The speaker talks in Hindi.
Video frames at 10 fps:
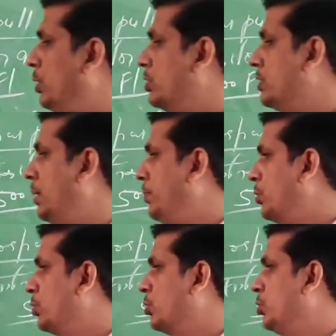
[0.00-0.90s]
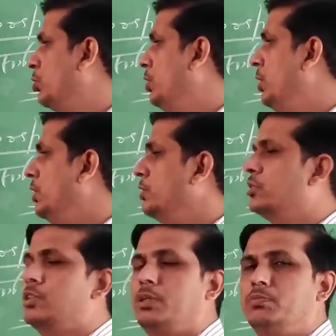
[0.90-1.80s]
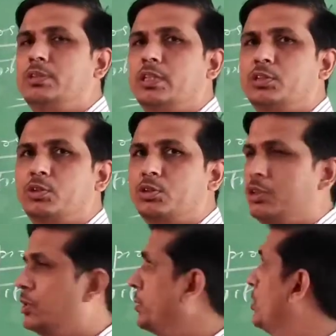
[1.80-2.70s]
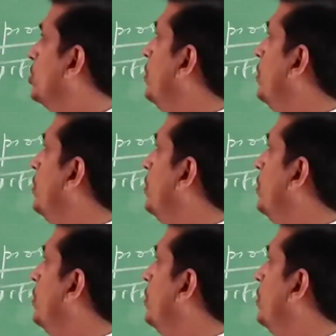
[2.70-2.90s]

सुबह और शाम पौधों को कम जल की जरूरत होती है जबकि